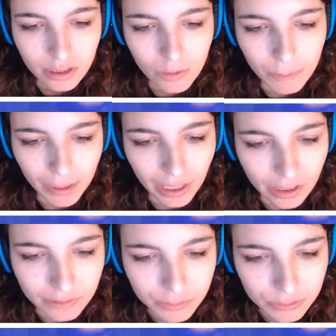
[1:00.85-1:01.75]

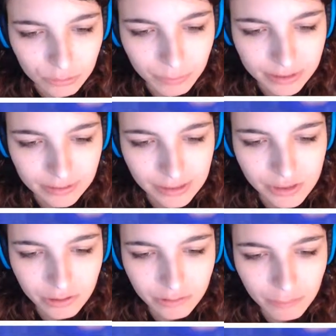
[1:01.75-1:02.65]
Oppala, posso partire
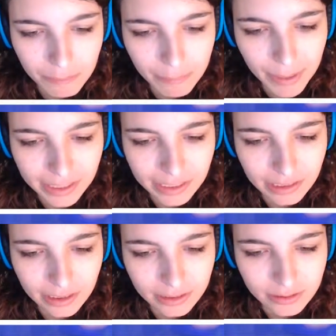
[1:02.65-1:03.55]
già col
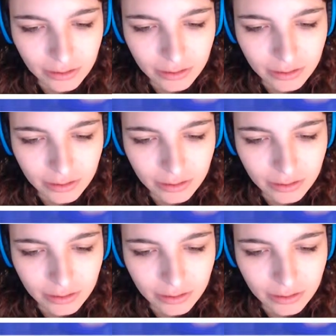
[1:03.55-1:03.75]
Pekka? No